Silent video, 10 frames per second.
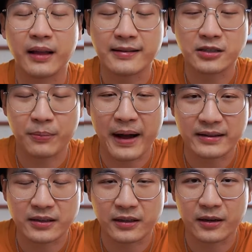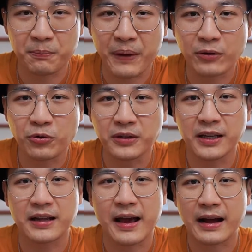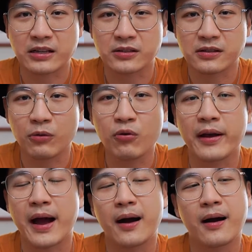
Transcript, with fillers: 他是把这个办公地点啊设在洛阳，